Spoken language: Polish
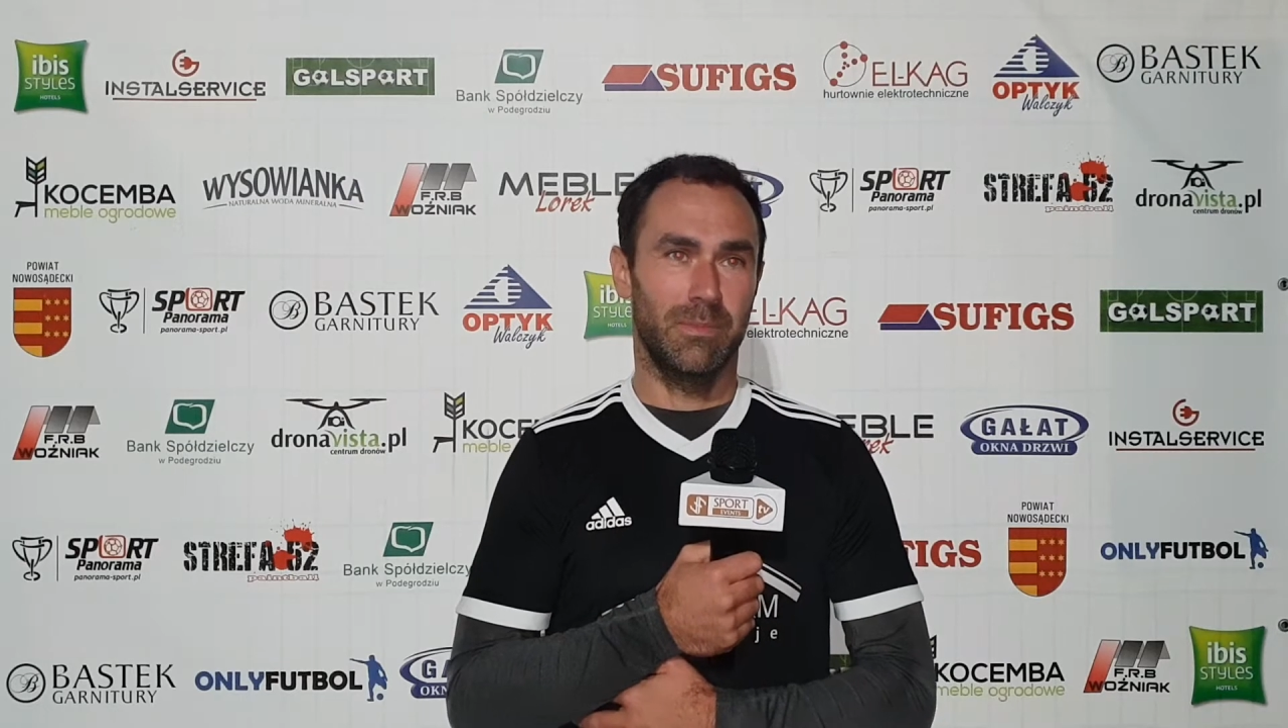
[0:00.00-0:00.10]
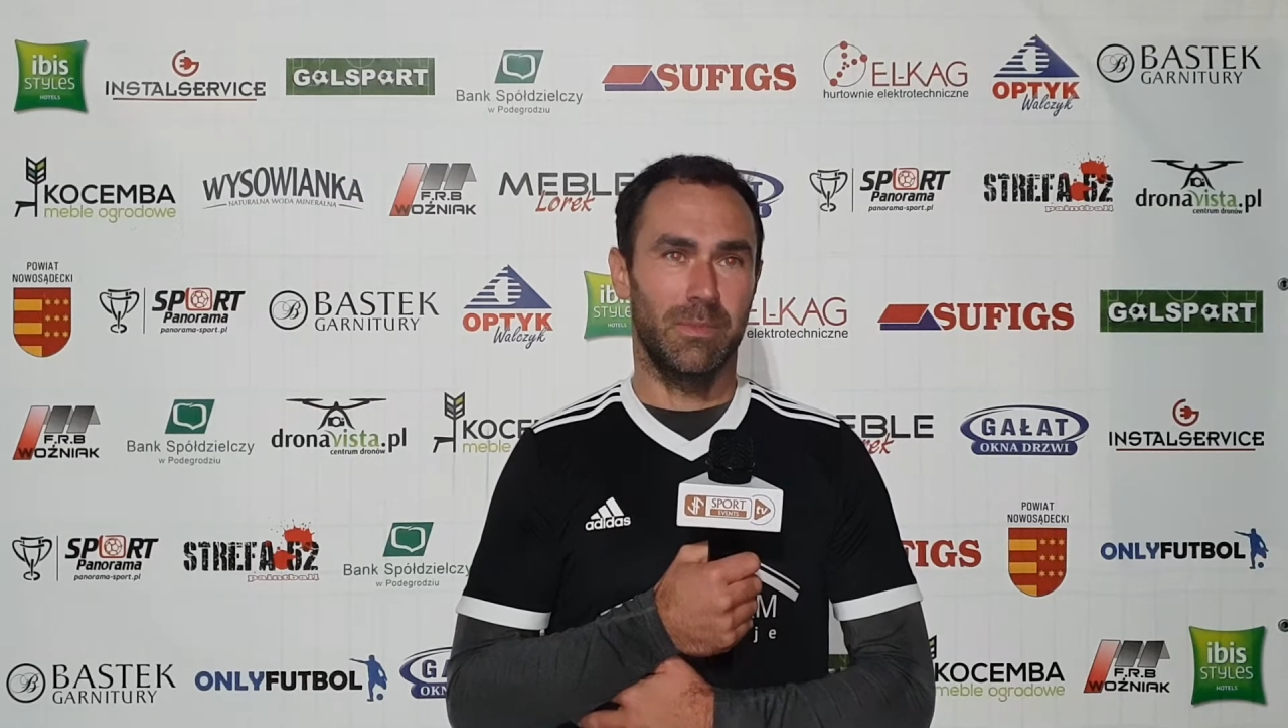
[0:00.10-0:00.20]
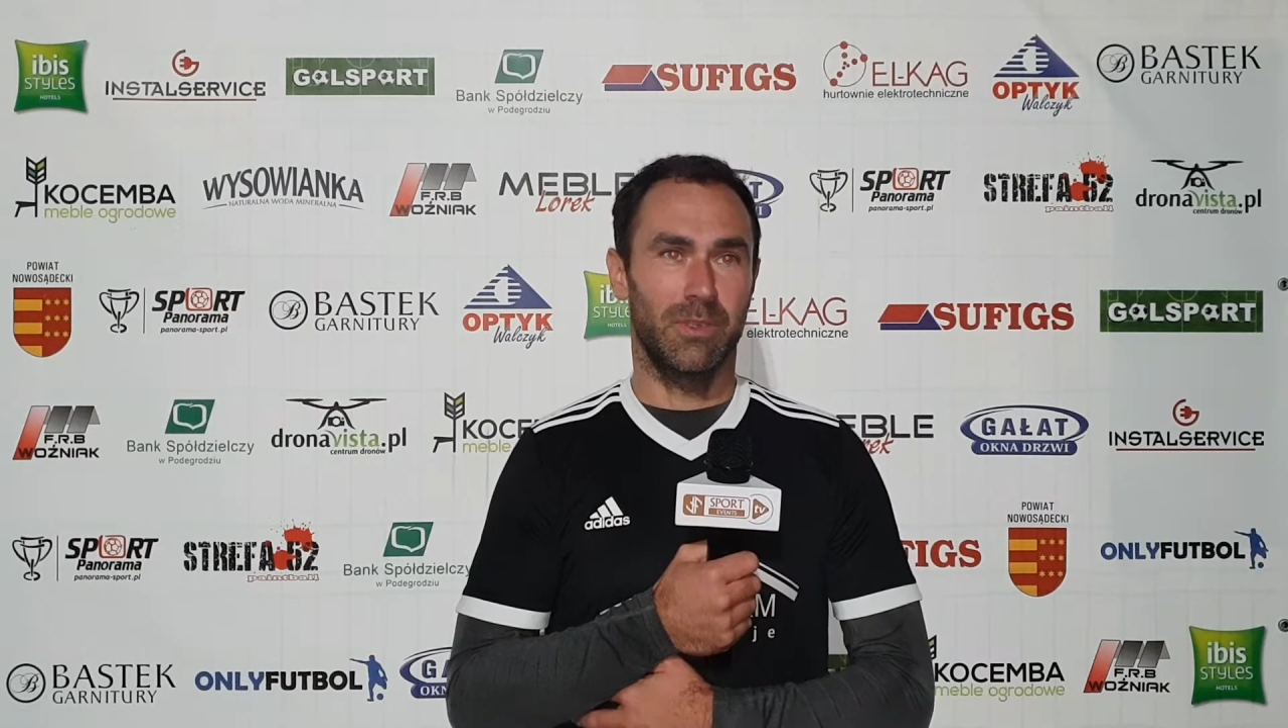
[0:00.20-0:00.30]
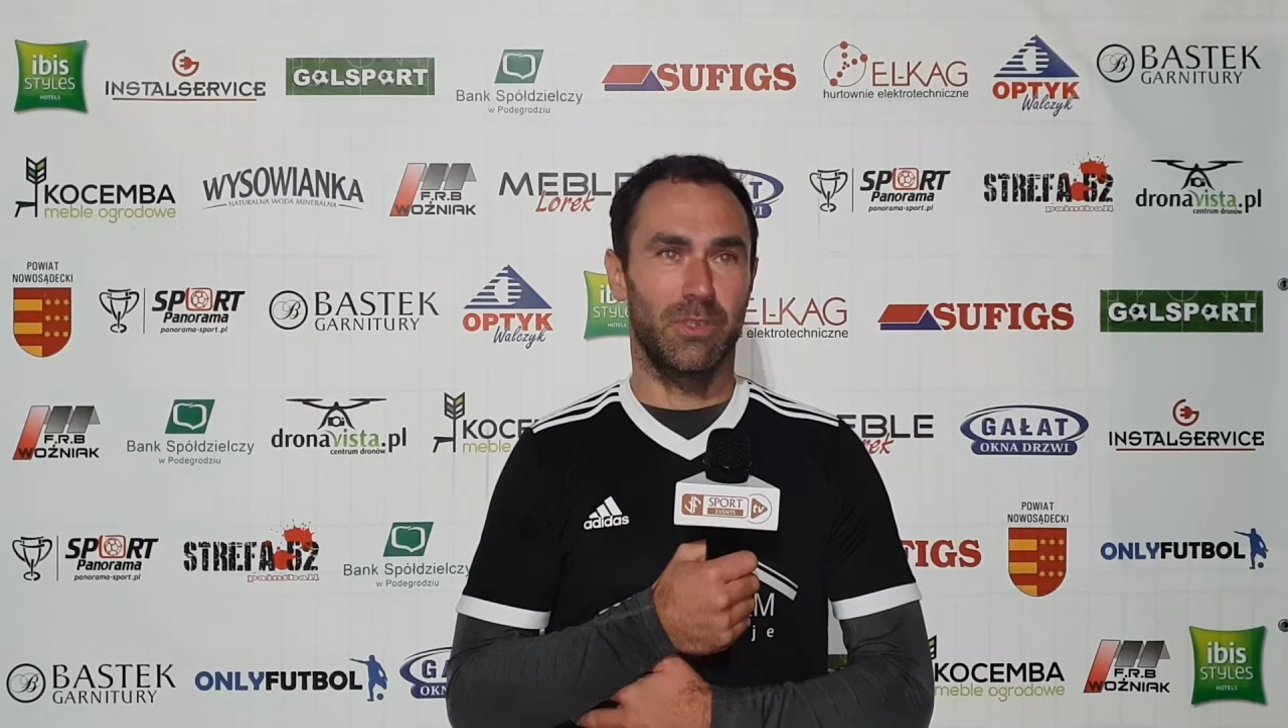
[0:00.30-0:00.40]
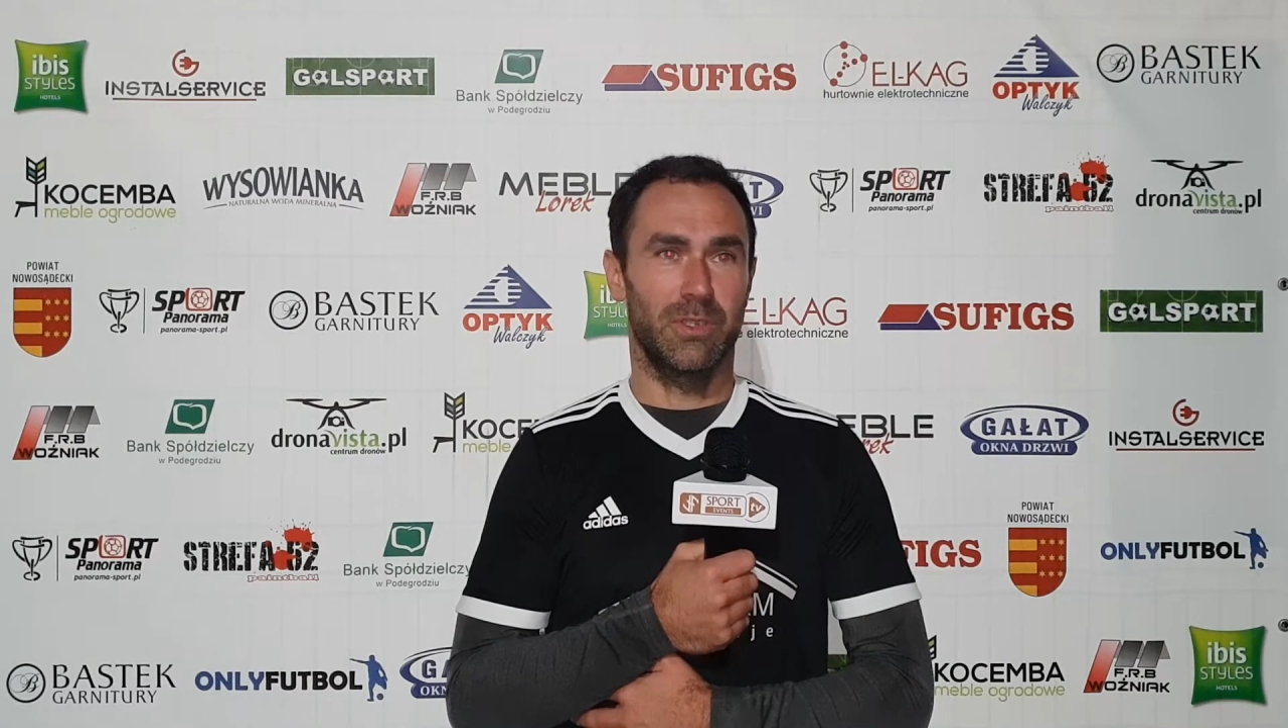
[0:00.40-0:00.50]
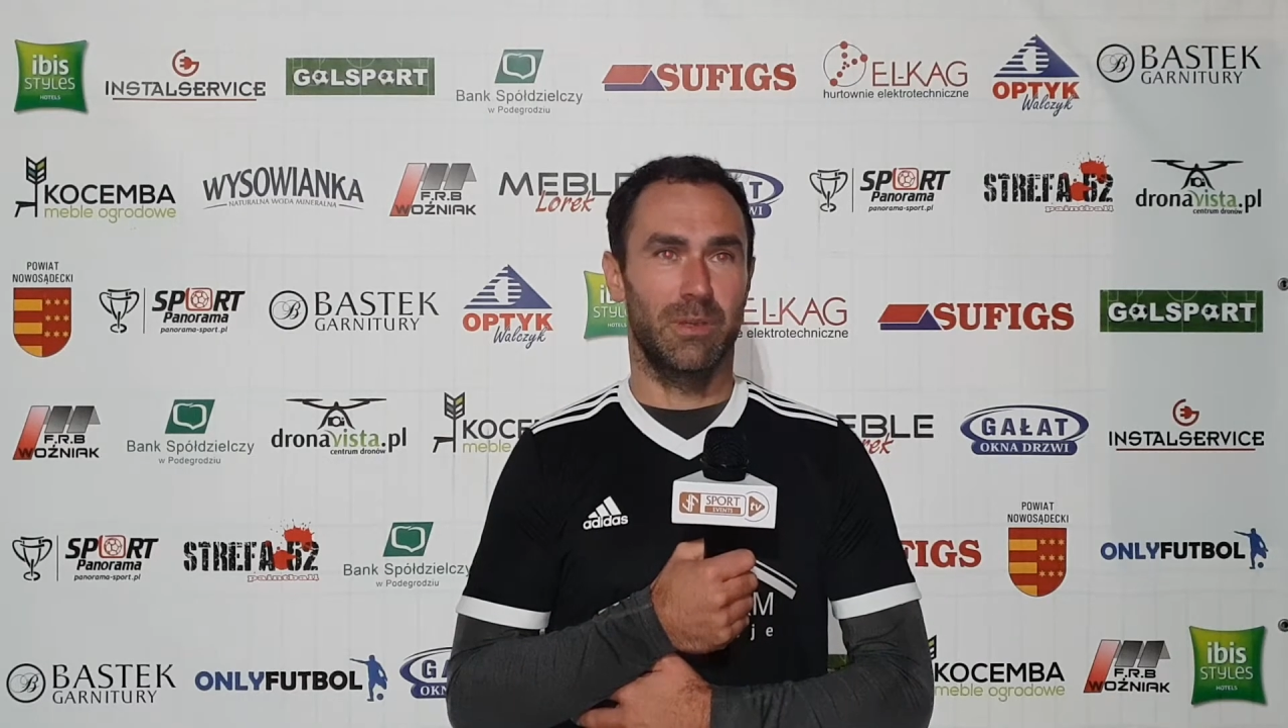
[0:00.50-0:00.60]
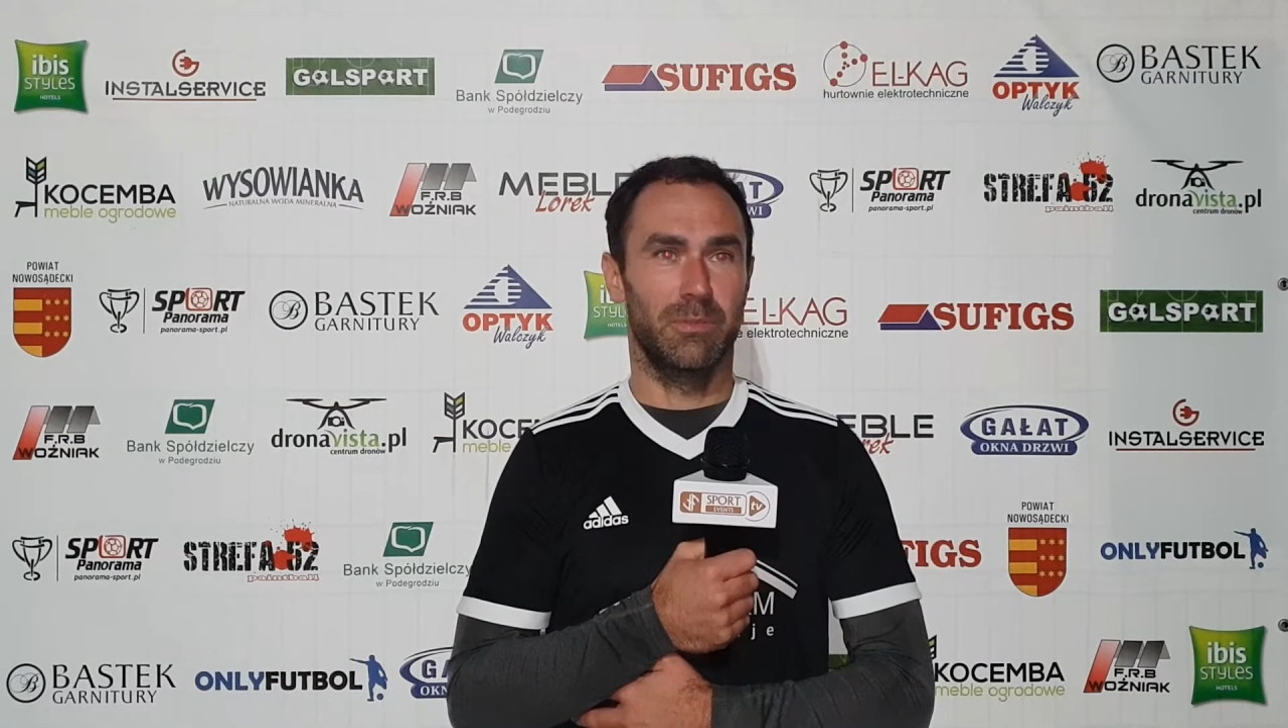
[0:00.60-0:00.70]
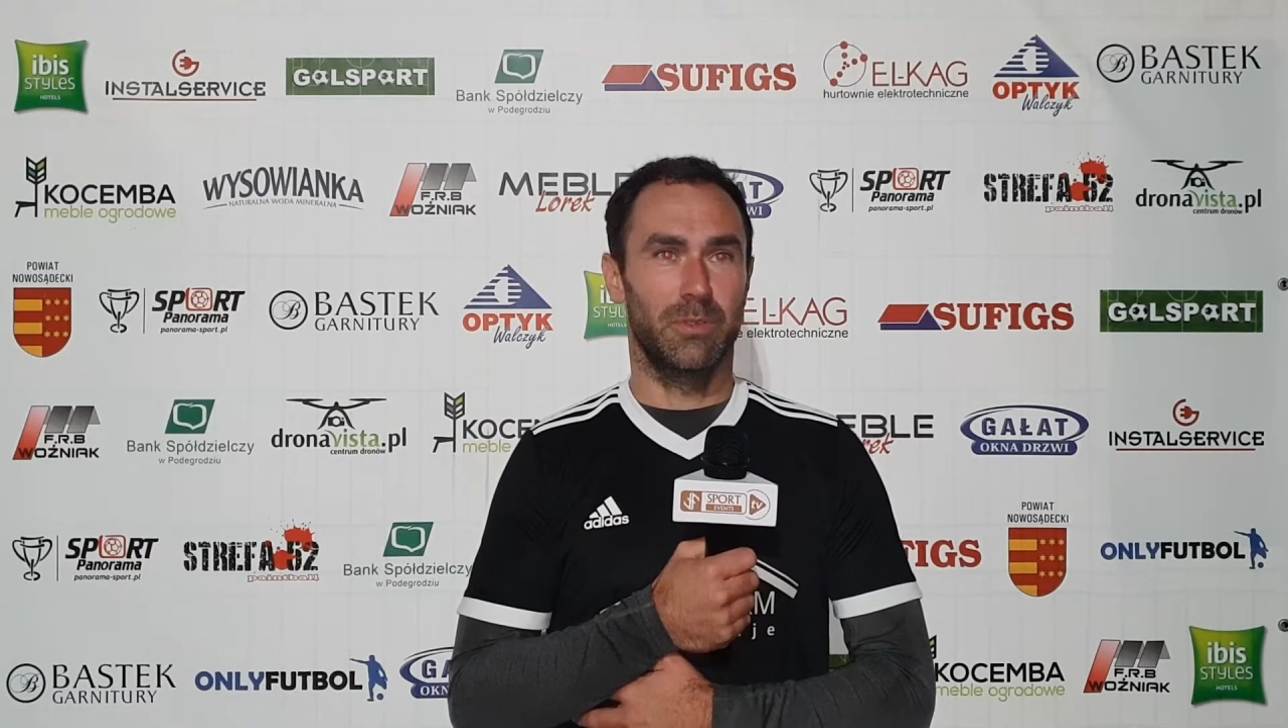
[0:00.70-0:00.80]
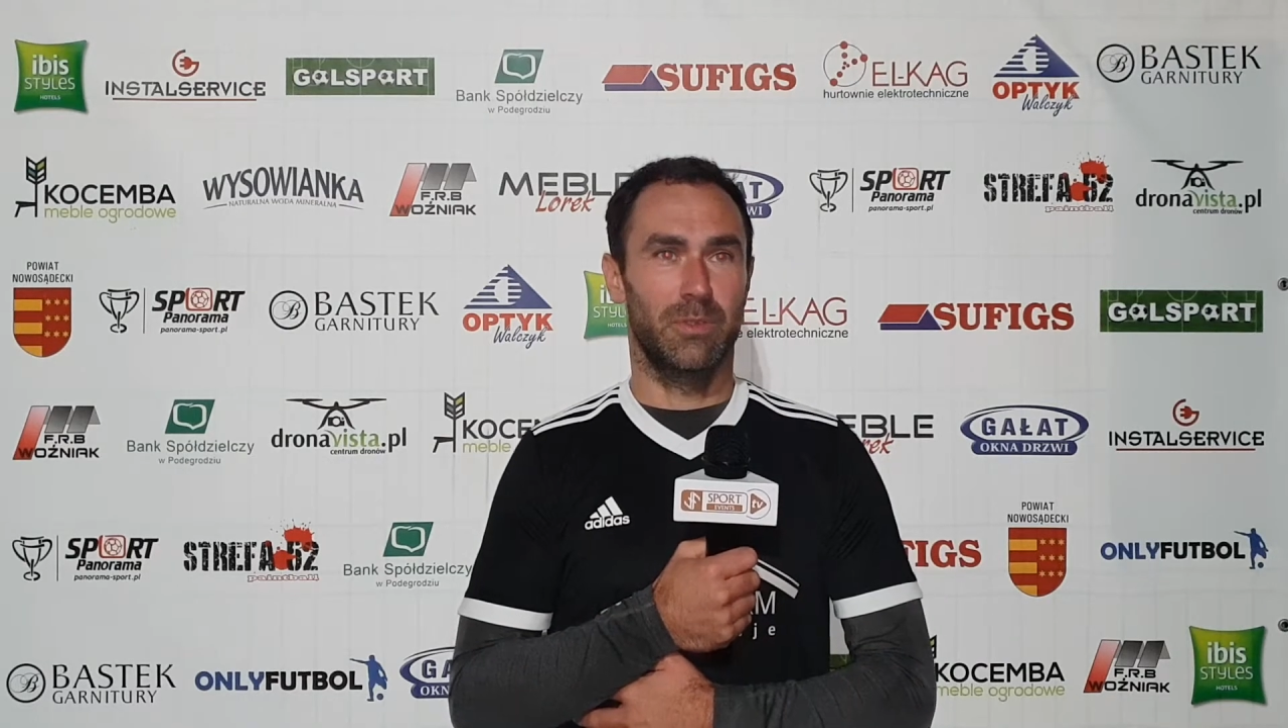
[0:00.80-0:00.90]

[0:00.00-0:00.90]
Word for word: gdzieś tam